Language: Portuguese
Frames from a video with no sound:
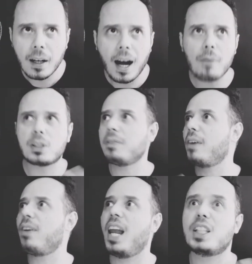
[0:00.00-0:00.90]
Aí você
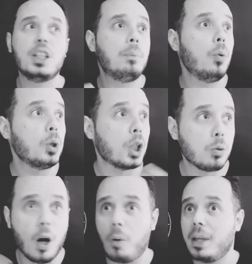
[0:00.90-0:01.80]
vai falar assim, puxa,
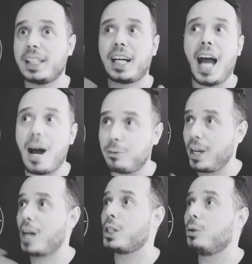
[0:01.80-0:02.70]
João, mas é claro,
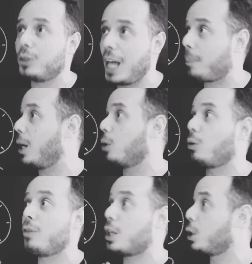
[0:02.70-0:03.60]
viagem no tempo, né? Eu
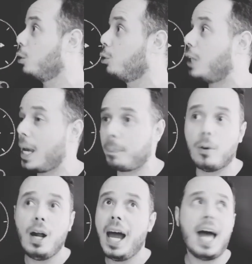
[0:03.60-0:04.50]
tô viajando no
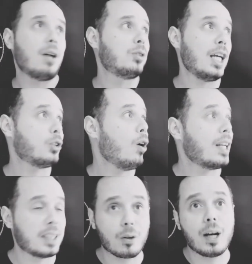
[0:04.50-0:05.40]
tempo. Eram três
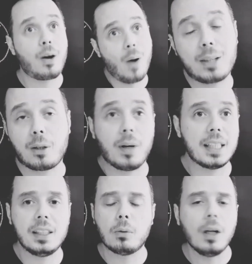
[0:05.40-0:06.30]
horas, agora é quatro, agora
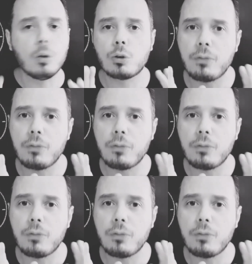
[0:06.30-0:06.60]
é cinco. Não, não tô